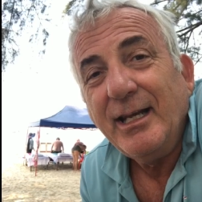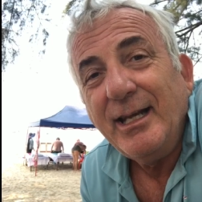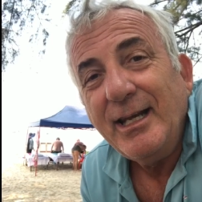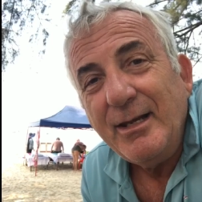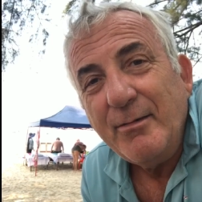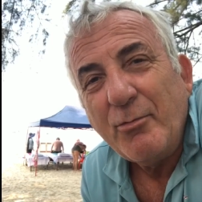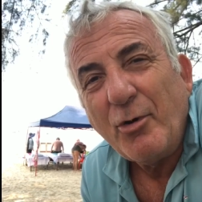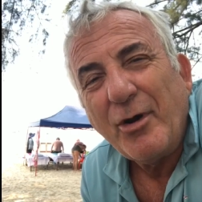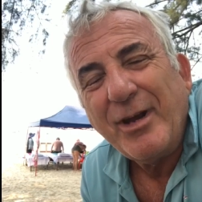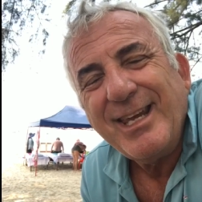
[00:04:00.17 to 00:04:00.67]

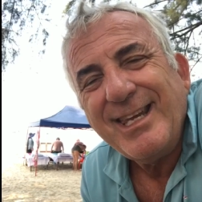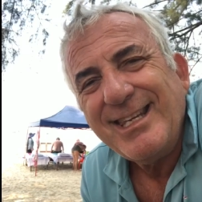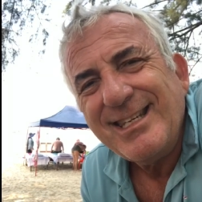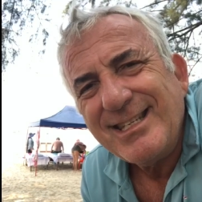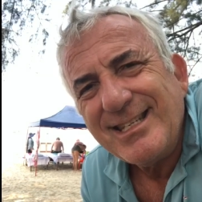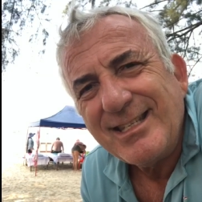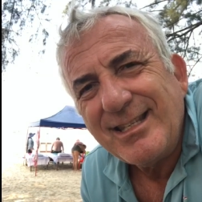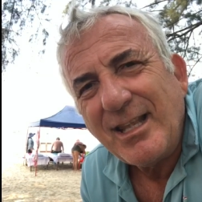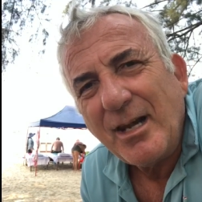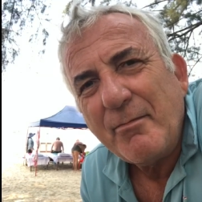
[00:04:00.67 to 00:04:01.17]
libro
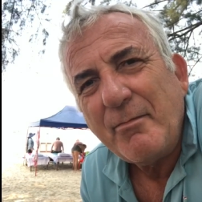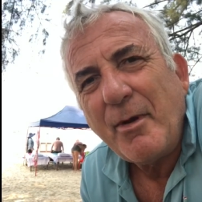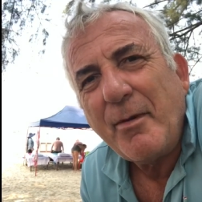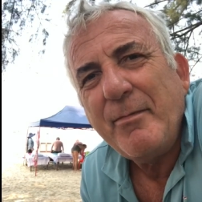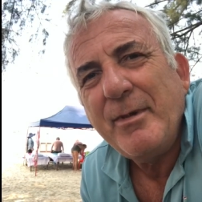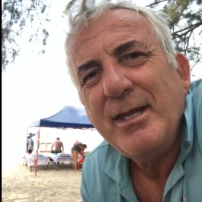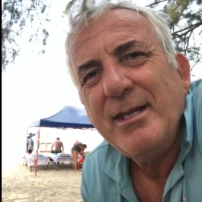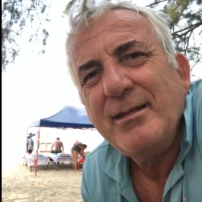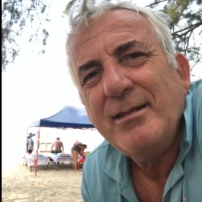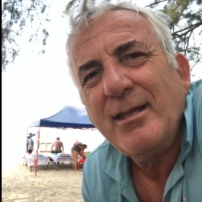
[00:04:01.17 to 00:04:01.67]

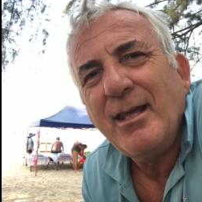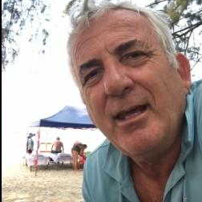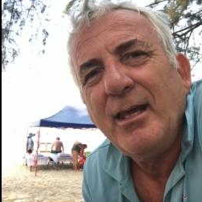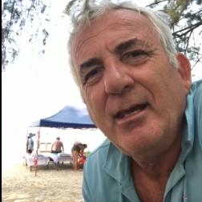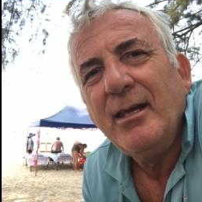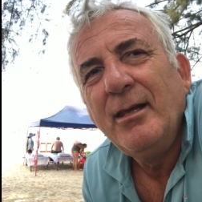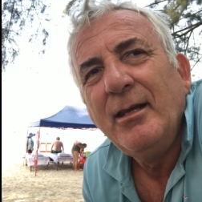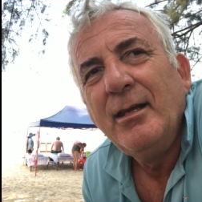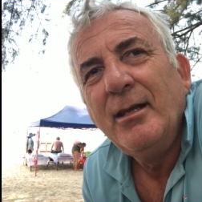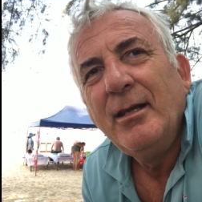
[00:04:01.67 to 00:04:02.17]

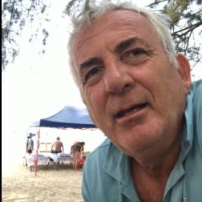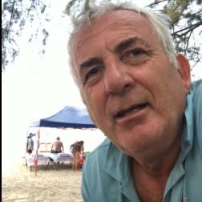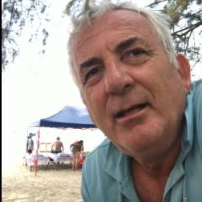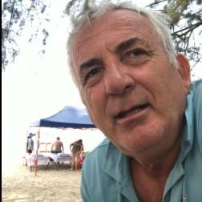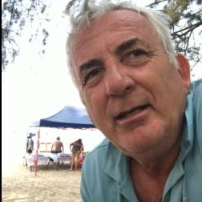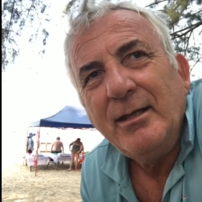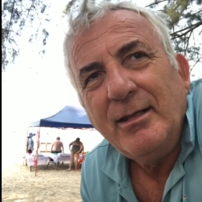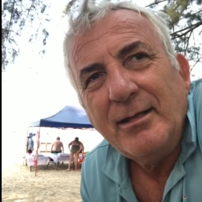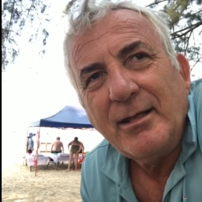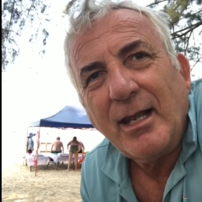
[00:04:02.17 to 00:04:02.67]
estremamente
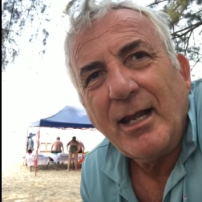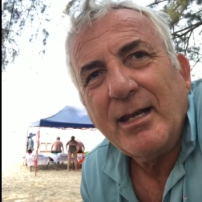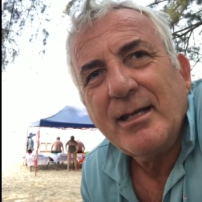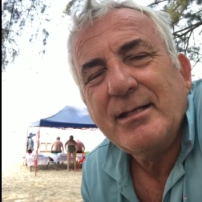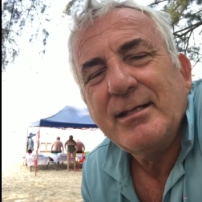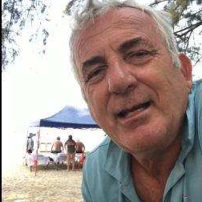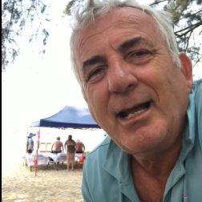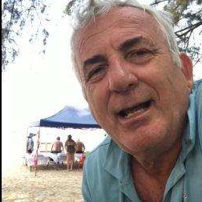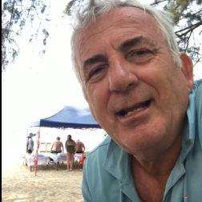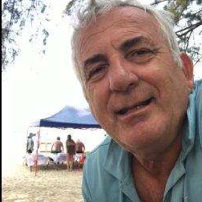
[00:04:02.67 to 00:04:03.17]

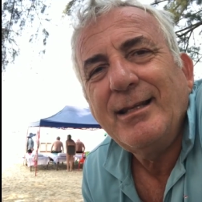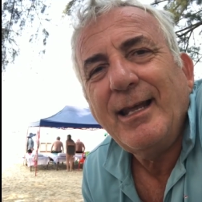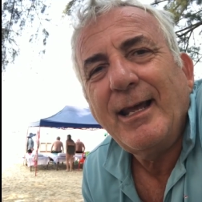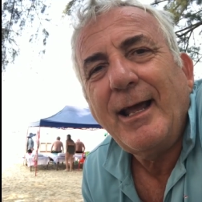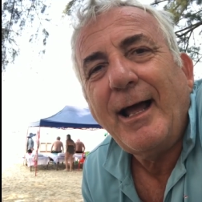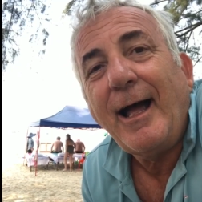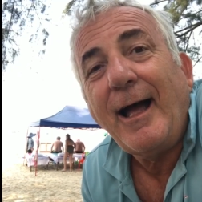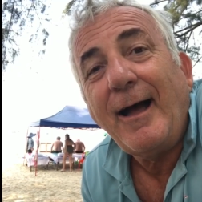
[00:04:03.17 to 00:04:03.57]
interessante,